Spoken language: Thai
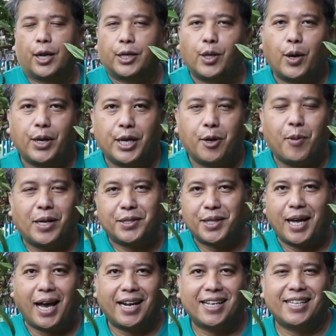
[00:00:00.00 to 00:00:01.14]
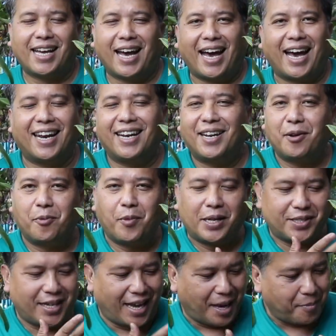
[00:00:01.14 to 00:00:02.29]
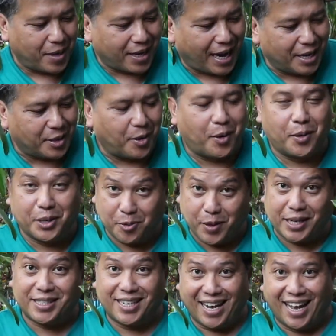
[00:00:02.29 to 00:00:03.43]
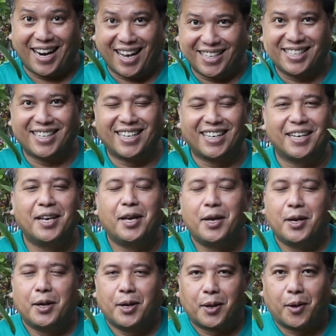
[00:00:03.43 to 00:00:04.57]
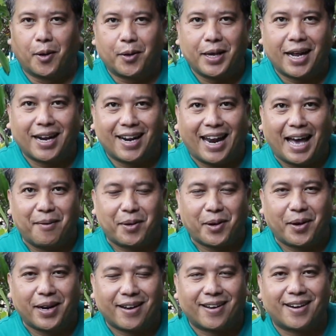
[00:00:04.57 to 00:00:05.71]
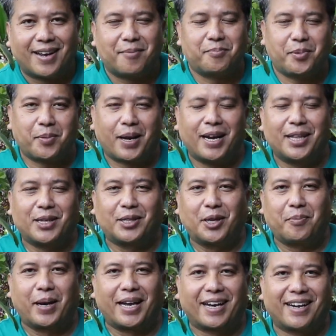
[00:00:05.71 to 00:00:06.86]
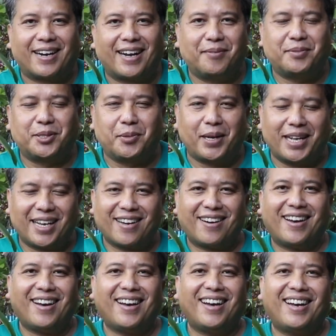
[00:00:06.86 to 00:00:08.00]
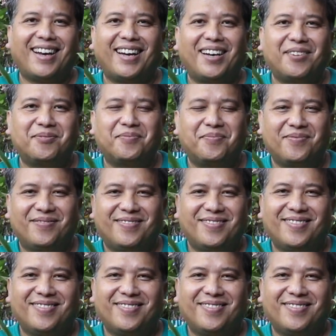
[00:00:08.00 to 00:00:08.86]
ในตอนนี้วาสนาอธิษฐานวาสนาประกายทอง หรือวาสนาราชินี ขออนุญาตลาไปก่อนนะครับพบกันในตอนต่อไปครับ สวัสดีครับ